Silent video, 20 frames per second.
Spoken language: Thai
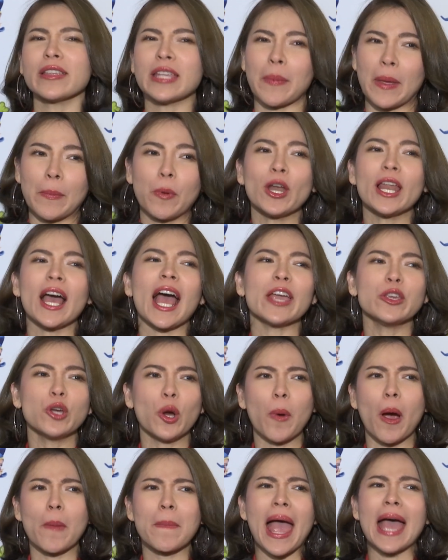ไปพูดเรื่องอายุ
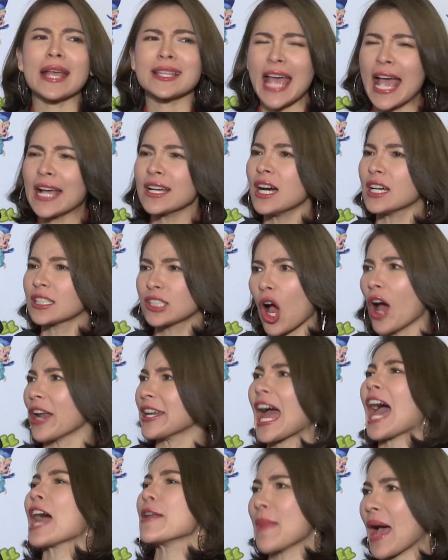เพราะแม่แจ้งเกิดก่อน
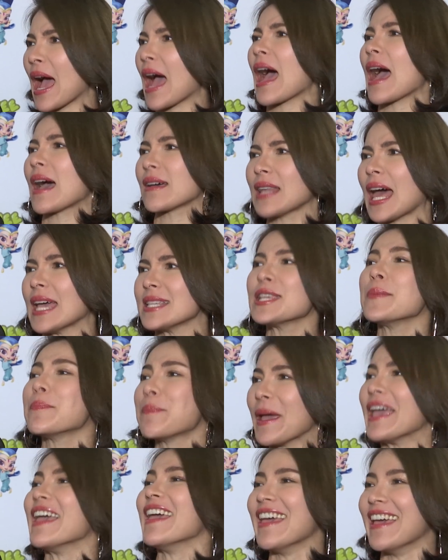นานมาก หลายสิบ
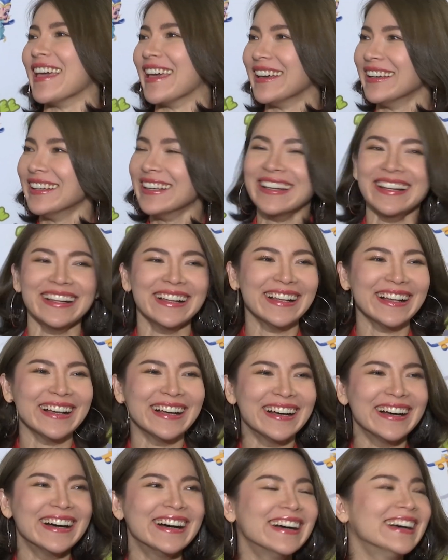ปีคุ
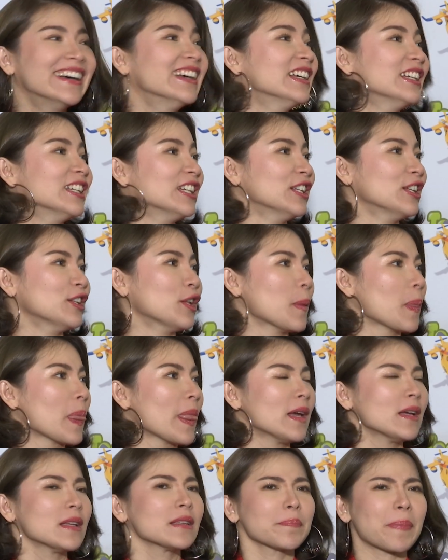แม่จะเกิดผิดอะคะพี่หม
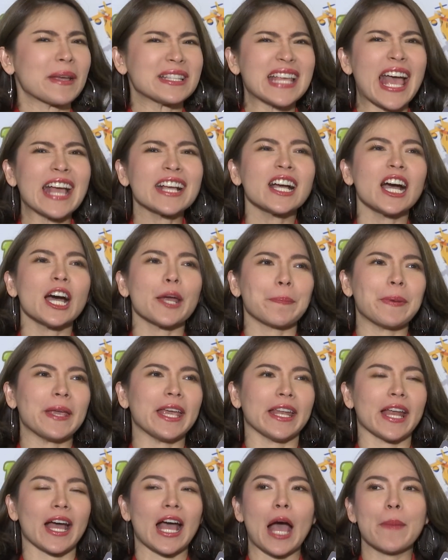อไปแจ้งเกิด
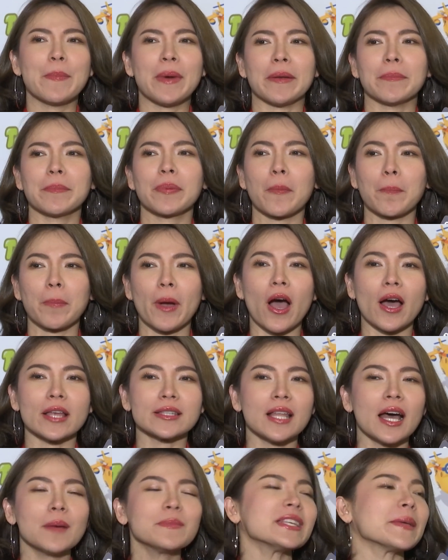ผิดอะค่ะเหมือนพอ
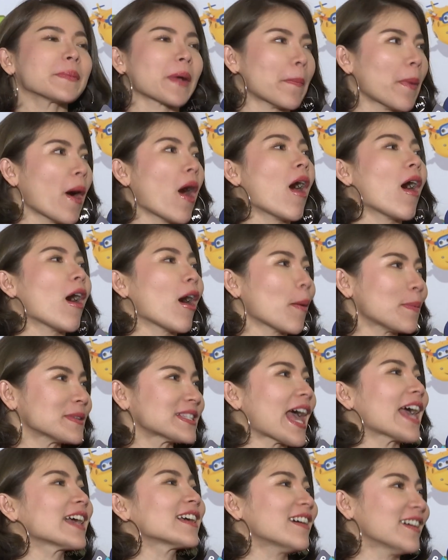เริ่มจีบกับพ่อเขาไป
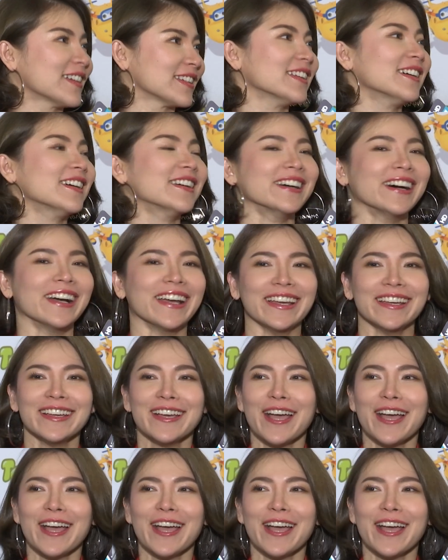แจ้งเกิดเลย